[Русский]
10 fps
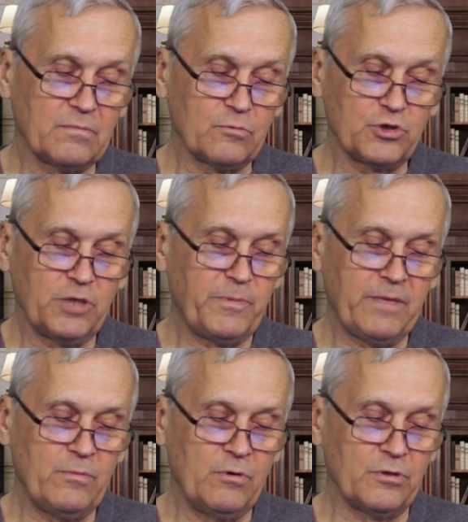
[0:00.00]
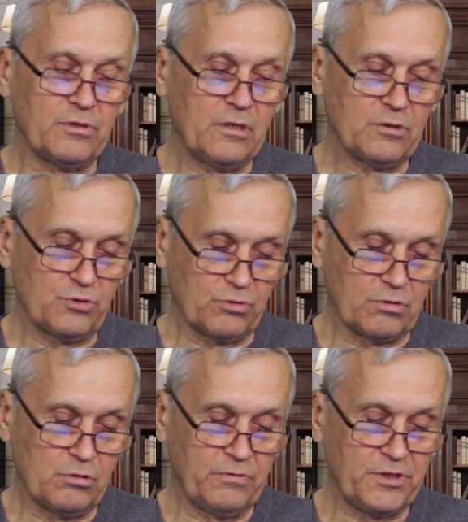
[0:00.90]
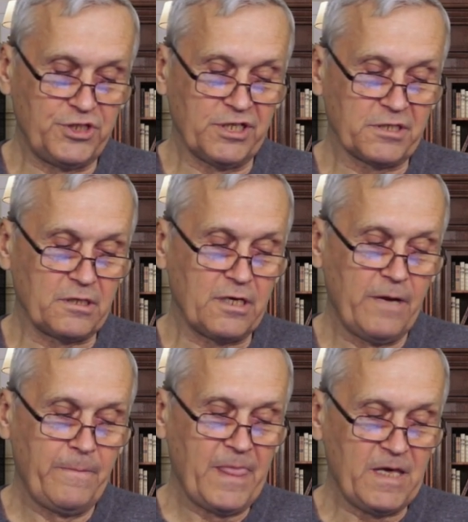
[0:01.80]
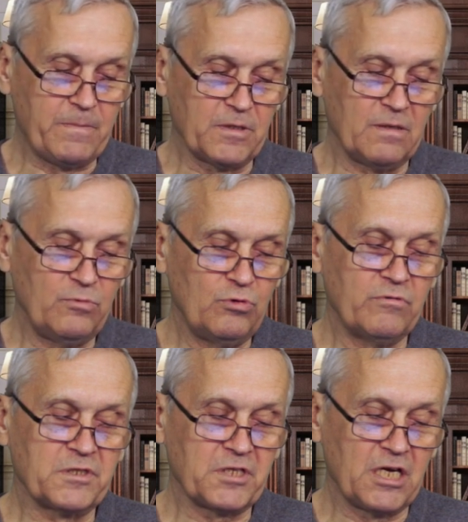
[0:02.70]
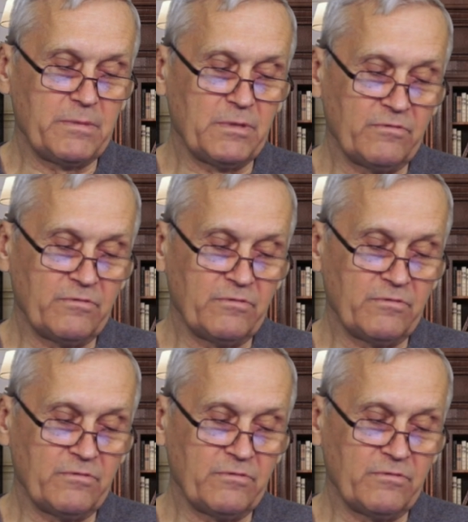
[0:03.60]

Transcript: Мужик прямой, суровый, честный и потому уважаемый.